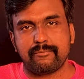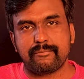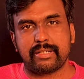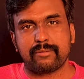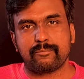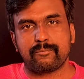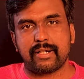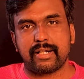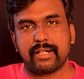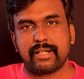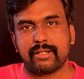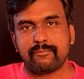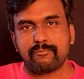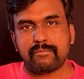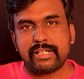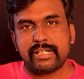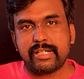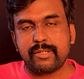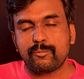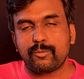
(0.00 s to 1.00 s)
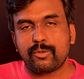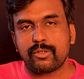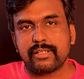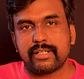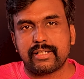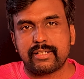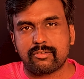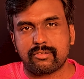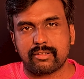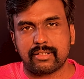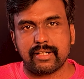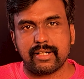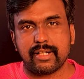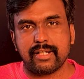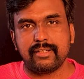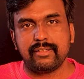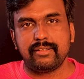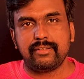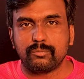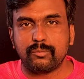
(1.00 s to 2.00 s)
அமைக்க போகிறாங்க மல்டி மோடு நெட்ஒர்க்னா
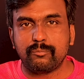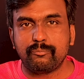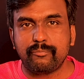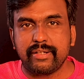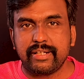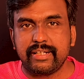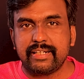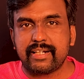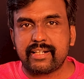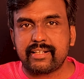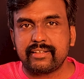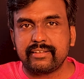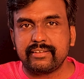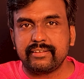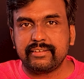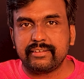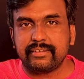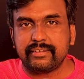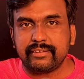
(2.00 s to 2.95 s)
மும்பையிலிருந்து